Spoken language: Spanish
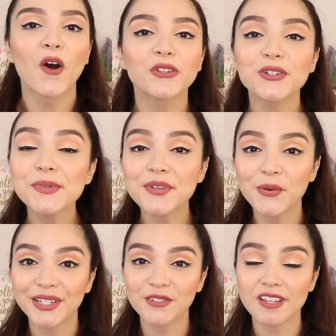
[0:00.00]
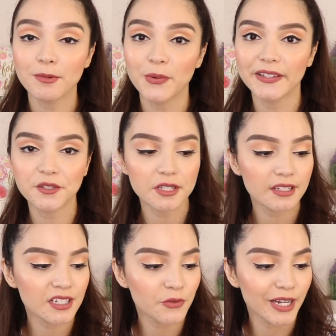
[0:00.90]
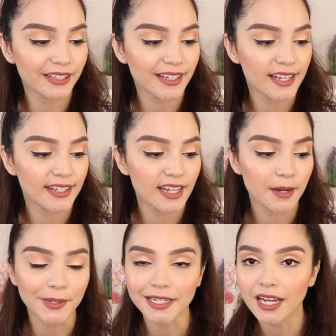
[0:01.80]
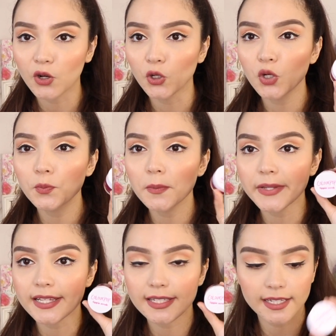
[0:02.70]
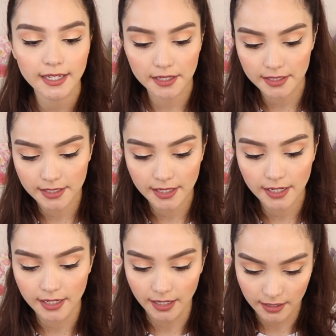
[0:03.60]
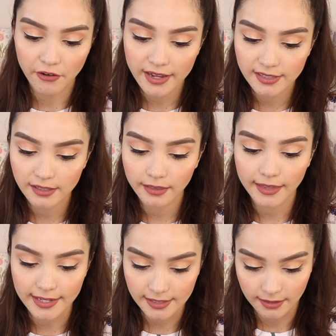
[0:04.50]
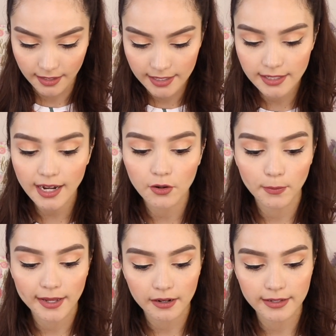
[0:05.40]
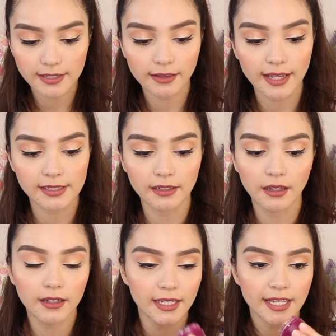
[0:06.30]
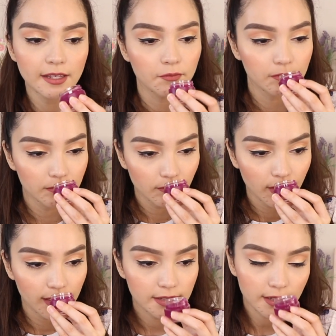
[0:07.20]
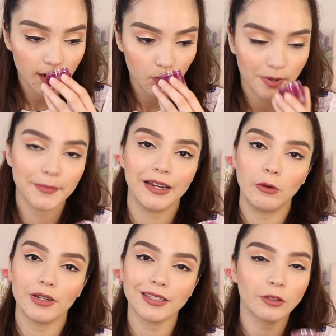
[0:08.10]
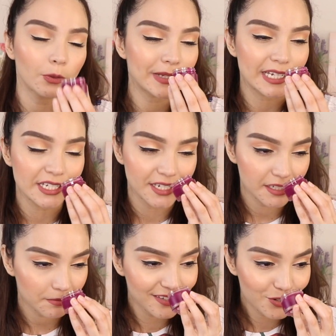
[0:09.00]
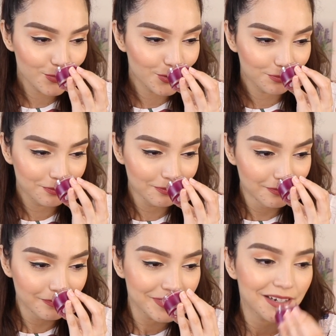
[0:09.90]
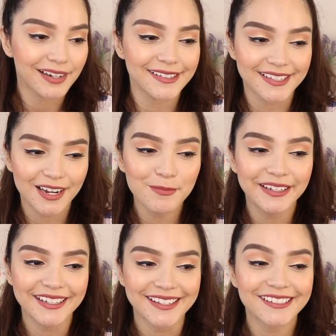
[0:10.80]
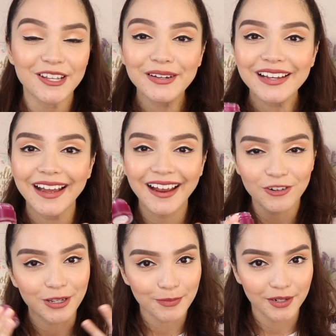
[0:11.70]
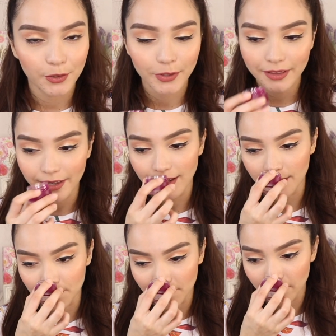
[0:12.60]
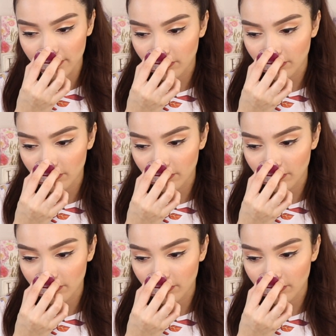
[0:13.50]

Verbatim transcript: Otro de mis favoritos del momento es este exfoliante de aquí de la marca Colourpop. Este es el Russell Dazzle. Es el aroma Russell Dazzle y este aroma me recuerda tanto a mi niñez. Es como regresar a mi niñez. ¿Saben a, lo que me recuerda?